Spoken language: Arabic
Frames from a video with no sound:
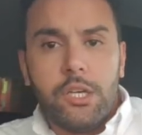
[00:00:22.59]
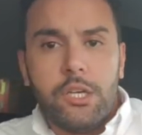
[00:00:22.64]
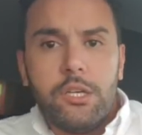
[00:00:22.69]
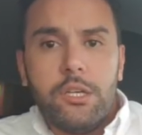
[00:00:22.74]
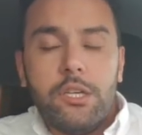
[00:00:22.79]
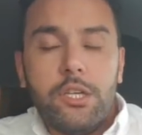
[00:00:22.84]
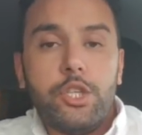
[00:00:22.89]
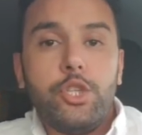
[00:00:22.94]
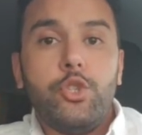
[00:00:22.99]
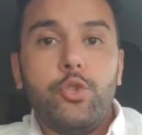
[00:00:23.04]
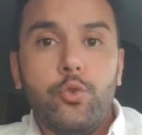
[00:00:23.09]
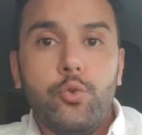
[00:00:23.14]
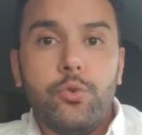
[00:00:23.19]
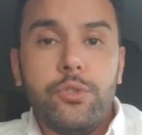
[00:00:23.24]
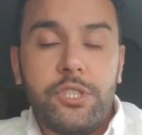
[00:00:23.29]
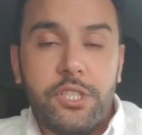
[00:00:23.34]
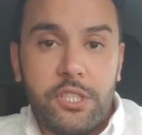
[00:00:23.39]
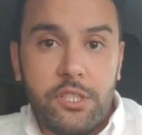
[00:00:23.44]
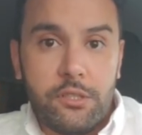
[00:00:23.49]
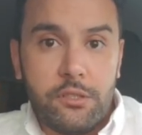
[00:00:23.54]
آه،
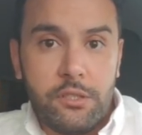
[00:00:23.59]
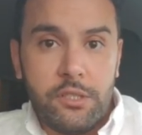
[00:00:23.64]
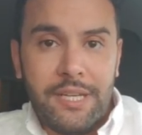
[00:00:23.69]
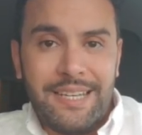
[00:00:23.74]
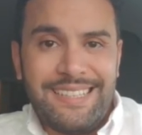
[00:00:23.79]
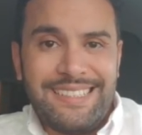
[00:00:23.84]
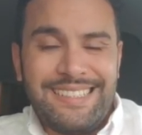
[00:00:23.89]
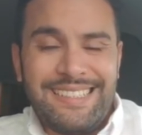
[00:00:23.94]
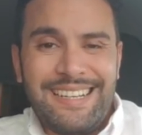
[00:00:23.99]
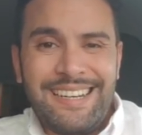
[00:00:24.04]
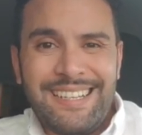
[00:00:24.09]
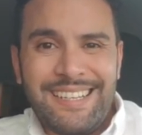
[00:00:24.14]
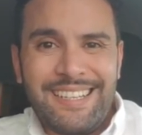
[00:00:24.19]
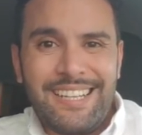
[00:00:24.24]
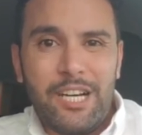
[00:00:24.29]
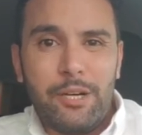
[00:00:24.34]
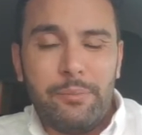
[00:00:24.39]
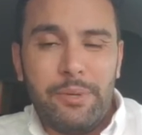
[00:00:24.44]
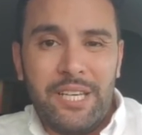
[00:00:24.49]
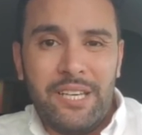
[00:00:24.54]
يوني يعني
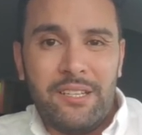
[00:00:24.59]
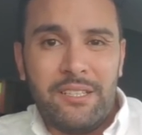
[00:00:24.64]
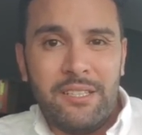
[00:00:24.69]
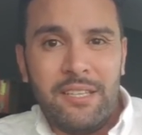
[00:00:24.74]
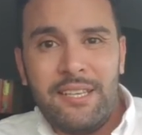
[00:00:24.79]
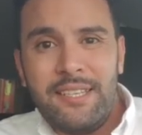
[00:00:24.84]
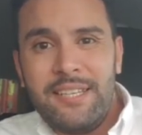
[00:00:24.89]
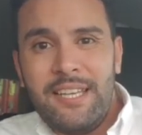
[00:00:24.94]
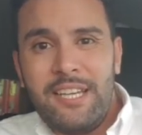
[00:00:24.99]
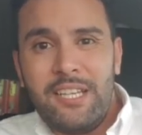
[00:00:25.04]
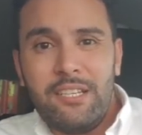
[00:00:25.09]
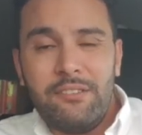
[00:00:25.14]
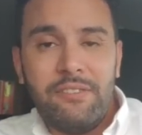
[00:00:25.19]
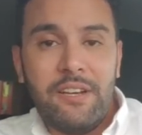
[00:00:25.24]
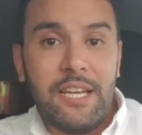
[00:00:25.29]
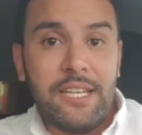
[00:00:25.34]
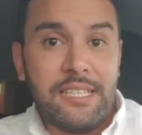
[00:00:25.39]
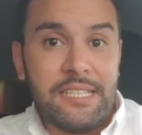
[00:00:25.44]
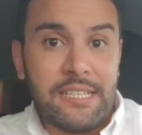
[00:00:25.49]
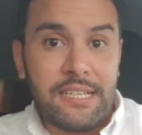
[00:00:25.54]
الرابع لا نعرف
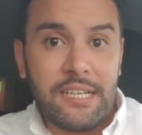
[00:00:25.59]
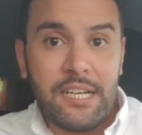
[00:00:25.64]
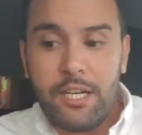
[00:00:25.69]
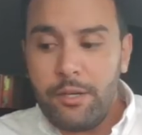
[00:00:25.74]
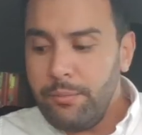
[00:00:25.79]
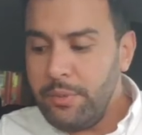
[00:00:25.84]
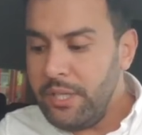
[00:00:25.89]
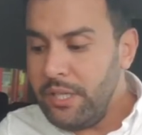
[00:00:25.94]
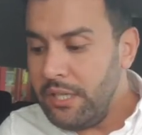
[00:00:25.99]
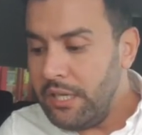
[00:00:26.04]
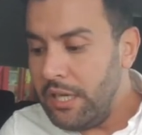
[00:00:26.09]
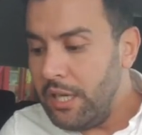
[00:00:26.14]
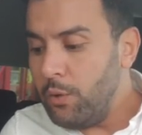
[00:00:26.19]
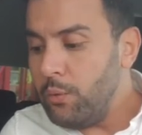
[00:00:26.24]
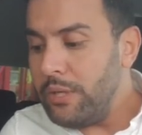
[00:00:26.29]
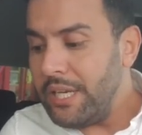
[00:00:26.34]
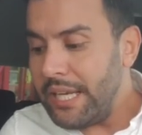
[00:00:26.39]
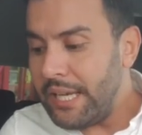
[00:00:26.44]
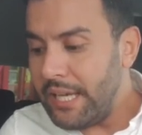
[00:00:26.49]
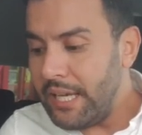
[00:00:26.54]
هل الرابع
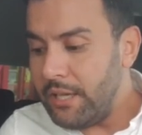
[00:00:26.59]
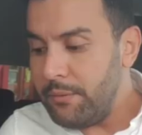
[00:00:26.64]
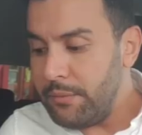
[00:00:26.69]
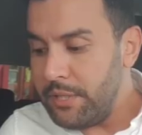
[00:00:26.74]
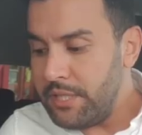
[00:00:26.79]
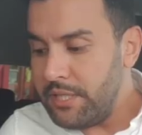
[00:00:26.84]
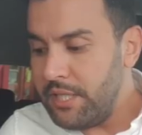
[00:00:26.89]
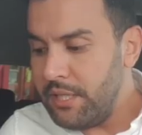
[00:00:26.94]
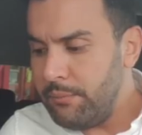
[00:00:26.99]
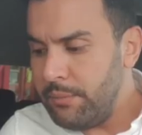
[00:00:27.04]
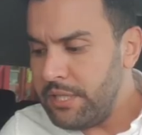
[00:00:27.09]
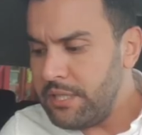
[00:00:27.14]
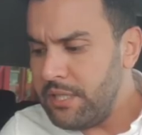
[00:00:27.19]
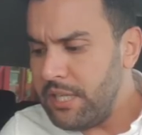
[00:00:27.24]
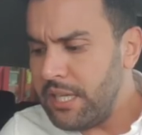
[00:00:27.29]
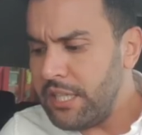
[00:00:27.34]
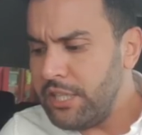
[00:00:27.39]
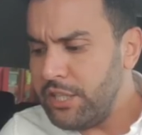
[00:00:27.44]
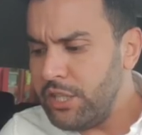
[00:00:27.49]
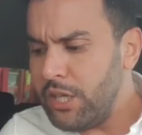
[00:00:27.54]
أو الخامس بس
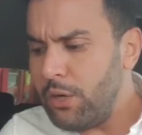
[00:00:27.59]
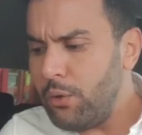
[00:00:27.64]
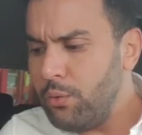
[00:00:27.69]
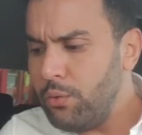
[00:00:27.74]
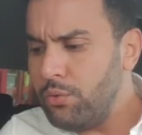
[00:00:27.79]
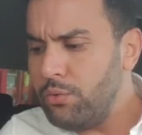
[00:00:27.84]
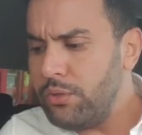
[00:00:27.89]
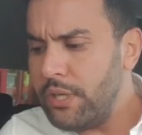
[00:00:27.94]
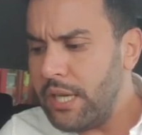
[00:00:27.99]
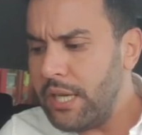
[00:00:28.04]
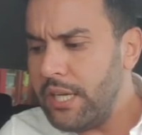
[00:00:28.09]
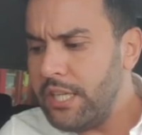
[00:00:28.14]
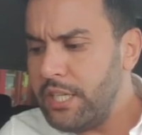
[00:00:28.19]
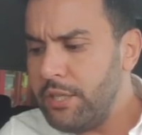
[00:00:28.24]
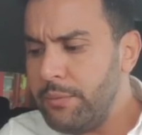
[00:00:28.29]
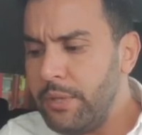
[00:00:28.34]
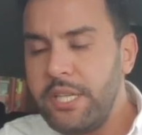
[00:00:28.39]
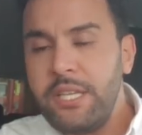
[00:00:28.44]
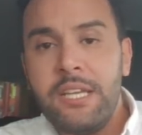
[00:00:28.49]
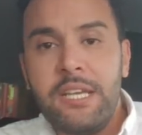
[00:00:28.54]
لكن يقولون
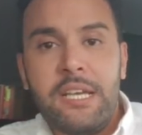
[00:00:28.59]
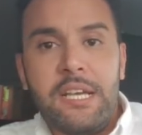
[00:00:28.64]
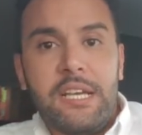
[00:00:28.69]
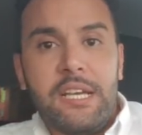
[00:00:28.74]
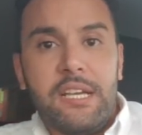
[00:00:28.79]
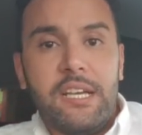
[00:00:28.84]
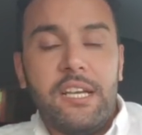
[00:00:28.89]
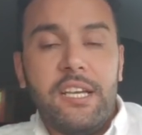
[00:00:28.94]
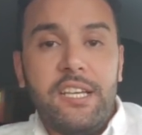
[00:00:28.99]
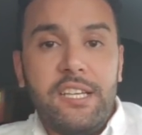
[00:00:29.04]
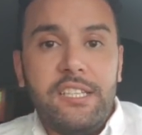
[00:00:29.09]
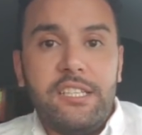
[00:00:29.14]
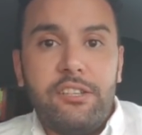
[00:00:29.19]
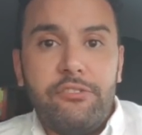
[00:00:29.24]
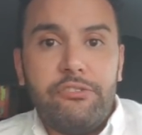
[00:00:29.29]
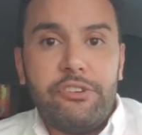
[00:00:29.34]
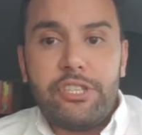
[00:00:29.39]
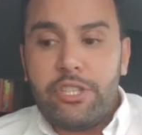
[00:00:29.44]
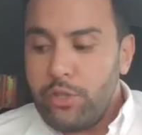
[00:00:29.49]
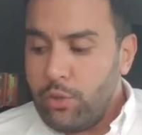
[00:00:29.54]
غالبا آه، عيد
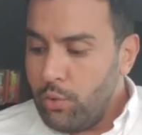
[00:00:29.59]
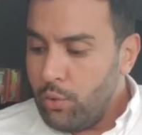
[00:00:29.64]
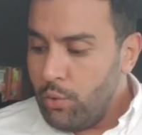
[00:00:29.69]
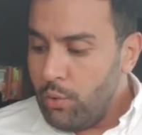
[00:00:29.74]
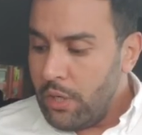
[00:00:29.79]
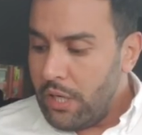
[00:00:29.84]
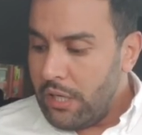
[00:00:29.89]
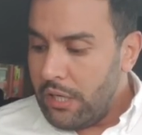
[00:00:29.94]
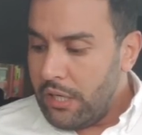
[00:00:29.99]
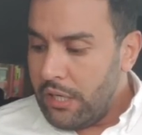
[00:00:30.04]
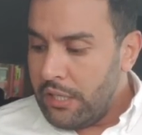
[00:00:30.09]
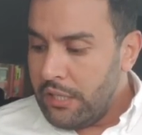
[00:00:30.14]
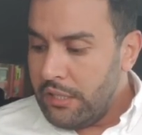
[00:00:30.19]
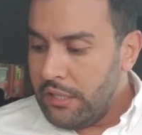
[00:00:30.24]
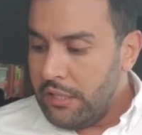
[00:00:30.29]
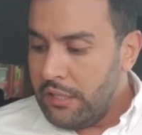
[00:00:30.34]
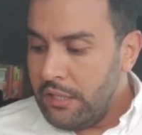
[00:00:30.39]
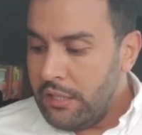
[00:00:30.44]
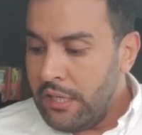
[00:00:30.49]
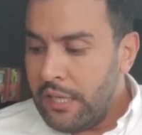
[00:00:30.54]
الفطر هو
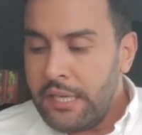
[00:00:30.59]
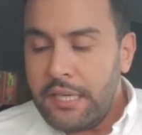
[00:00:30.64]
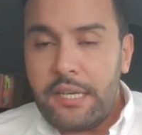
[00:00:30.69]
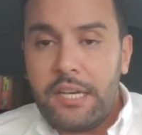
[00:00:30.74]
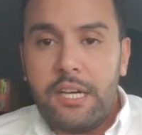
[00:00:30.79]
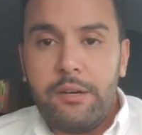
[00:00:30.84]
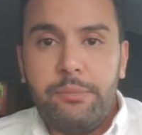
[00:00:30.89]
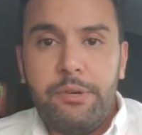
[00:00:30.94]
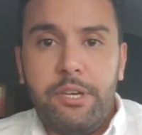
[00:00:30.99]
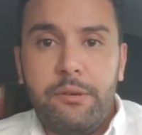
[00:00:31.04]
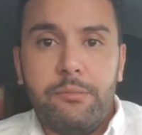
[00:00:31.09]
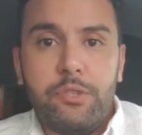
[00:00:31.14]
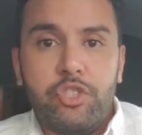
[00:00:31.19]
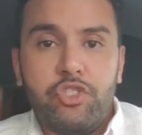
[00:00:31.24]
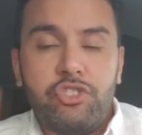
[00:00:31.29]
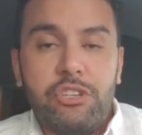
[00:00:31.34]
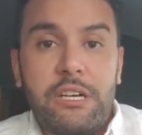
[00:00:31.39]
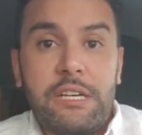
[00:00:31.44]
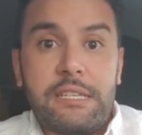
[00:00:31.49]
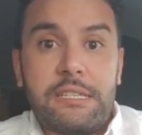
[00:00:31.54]
الرابع من
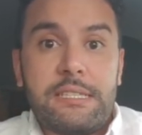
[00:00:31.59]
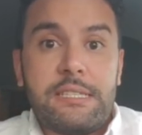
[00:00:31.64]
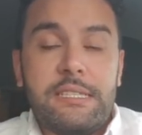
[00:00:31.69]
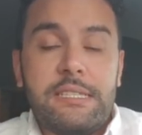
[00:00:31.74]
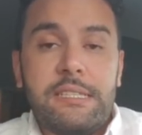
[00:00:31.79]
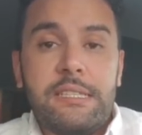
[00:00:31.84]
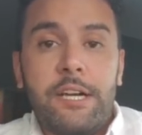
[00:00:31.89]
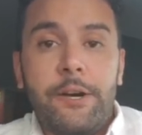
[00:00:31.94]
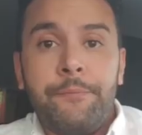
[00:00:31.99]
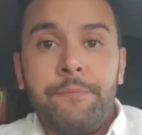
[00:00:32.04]
شهر 6